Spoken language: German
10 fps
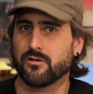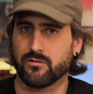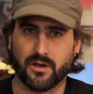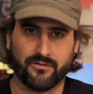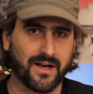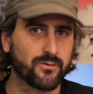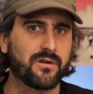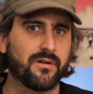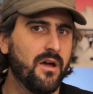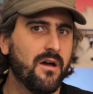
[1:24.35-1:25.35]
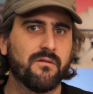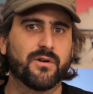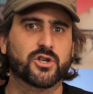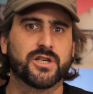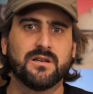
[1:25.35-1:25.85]
Also das war durch
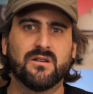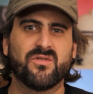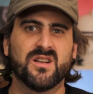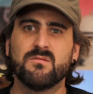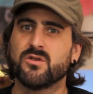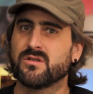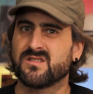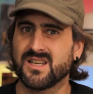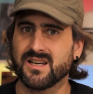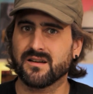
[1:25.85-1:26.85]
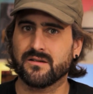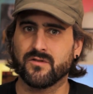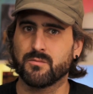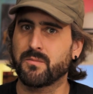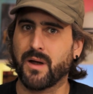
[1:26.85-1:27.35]
verschiedene Filme, durch
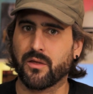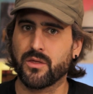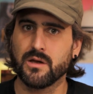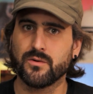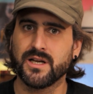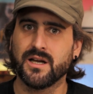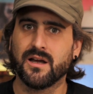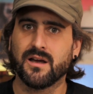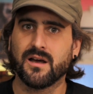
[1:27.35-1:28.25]
Serien wie Big Bang Theory,